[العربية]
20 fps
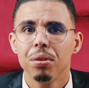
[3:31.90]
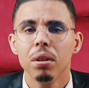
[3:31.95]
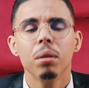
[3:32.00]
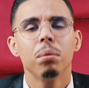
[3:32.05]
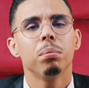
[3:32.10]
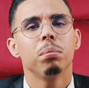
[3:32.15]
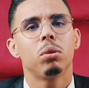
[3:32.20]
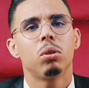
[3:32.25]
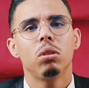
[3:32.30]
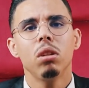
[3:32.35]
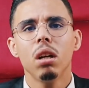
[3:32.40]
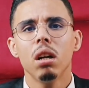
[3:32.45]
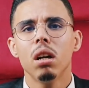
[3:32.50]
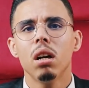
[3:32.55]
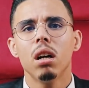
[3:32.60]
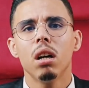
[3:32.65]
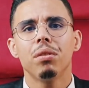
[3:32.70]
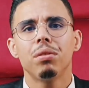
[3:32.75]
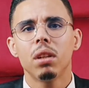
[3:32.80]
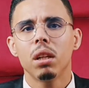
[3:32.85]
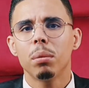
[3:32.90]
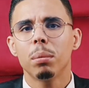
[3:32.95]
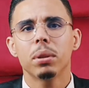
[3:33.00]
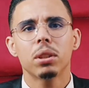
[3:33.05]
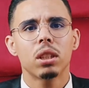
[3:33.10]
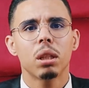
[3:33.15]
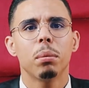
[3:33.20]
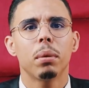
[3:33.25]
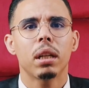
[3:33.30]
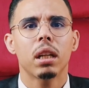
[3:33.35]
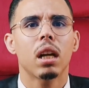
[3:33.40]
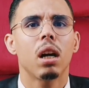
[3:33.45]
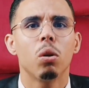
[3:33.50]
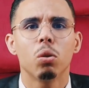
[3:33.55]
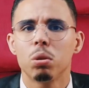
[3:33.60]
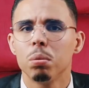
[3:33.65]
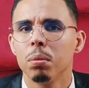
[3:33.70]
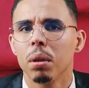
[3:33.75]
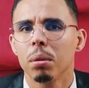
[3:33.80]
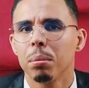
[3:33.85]
فبزاف ديال البصمات
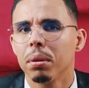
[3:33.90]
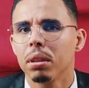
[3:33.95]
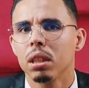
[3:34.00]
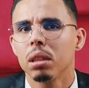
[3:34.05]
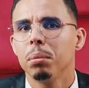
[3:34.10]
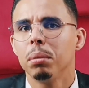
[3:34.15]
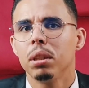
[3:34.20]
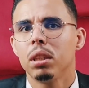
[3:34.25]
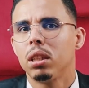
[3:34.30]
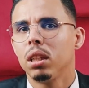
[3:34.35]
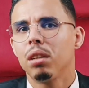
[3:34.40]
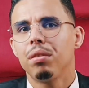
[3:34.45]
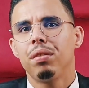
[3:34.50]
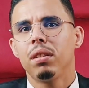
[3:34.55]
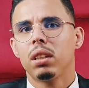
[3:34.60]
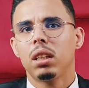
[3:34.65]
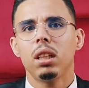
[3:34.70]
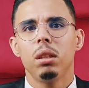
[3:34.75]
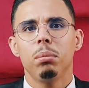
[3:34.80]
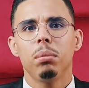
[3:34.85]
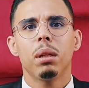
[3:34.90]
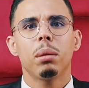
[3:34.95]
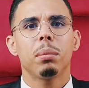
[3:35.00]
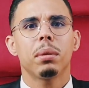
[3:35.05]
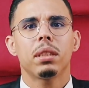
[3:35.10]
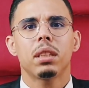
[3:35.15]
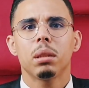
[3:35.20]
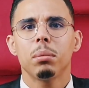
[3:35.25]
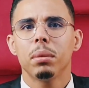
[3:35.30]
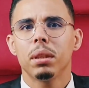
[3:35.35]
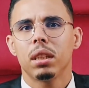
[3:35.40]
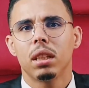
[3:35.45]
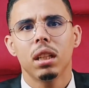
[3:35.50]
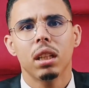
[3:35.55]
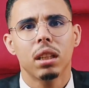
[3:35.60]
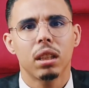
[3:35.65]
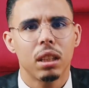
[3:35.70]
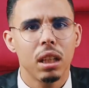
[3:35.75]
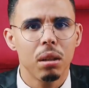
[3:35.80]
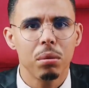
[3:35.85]
لقاو تما البصمات ديال فاطمه البصمات
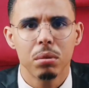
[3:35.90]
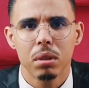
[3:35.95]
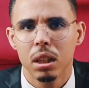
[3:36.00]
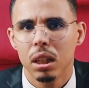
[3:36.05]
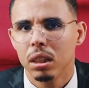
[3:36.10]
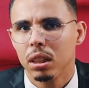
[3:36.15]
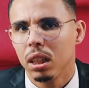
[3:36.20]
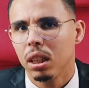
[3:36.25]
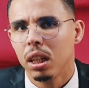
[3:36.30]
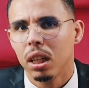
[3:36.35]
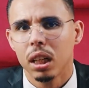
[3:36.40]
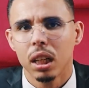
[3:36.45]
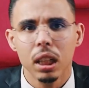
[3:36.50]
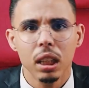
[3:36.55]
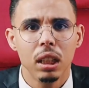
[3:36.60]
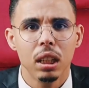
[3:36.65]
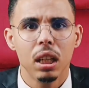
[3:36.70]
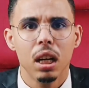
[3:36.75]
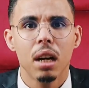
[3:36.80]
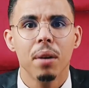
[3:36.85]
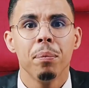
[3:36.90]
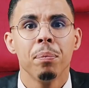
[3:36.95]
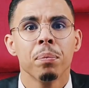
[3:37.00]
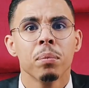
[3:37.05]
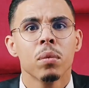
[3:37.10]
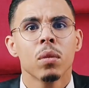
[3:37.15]
ديال الضاويه ديال رقيه